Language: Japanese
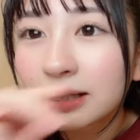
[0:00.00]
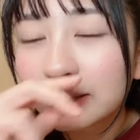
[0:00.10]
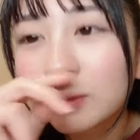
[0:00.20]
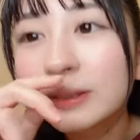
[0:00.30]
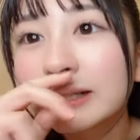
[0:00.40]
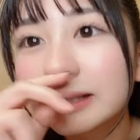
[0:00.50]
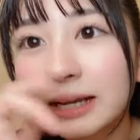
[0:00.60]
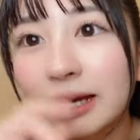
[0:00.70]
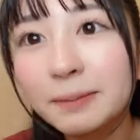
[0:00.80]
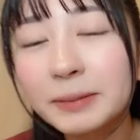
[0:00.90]
そうです
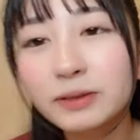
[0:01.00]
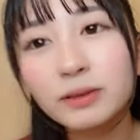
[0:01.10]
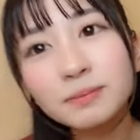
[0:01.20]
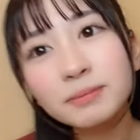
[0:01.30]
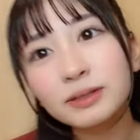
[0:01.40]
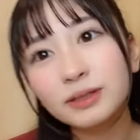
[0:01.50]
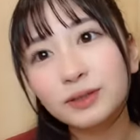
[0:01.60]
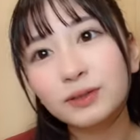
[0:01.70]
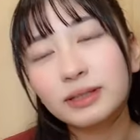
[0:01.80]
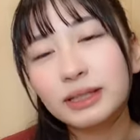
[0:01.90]
ね、まあ、群馬の
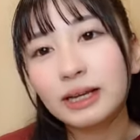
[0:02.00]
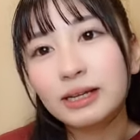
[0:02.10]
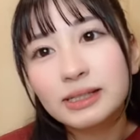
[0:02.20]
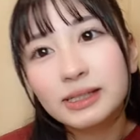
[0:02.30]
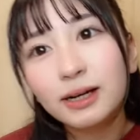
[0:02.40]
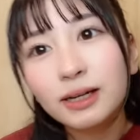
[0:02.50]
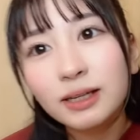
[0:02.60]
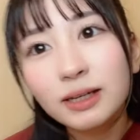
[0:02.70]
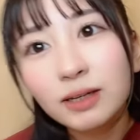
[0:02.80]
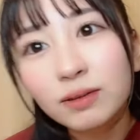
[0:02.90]
人って一概
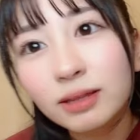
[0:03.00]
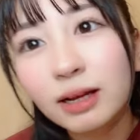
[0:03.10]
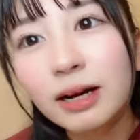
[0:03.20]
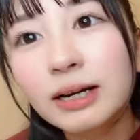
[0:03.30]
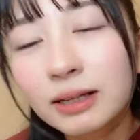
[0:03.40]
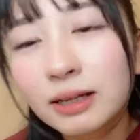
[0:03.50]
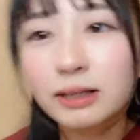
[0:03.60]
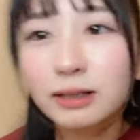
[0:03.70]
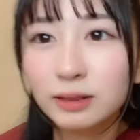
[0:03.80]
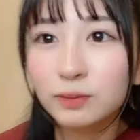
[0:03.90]
に言ったらあれな
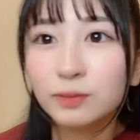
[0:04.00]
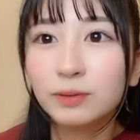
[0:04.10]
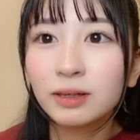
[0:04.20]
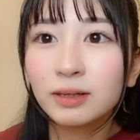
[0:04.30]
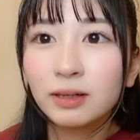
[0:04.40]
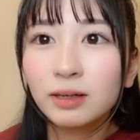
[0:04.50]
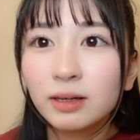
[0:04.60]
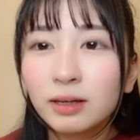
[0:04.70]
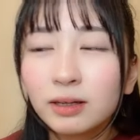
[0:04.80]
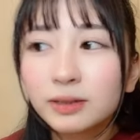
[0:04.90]
んだけど
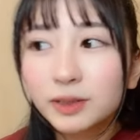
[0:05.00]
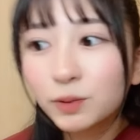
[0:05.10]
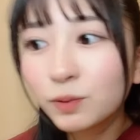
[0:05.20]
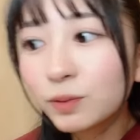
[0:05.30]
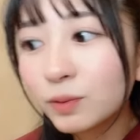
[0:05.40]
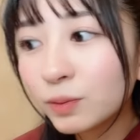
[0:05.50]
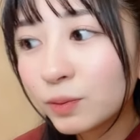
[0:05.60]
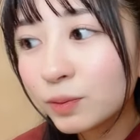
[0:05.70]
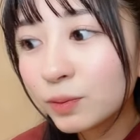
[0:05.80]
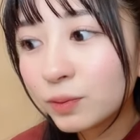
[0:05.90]

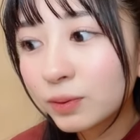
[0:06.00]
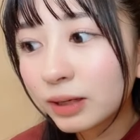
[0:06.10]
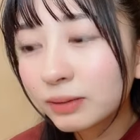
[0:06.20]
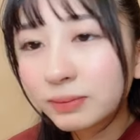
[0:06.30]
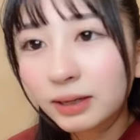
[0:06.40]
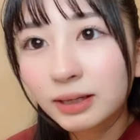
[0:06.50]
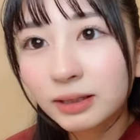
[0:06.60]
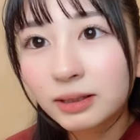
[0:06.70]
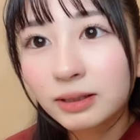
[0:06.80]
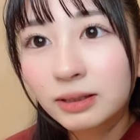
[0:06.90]
情が深い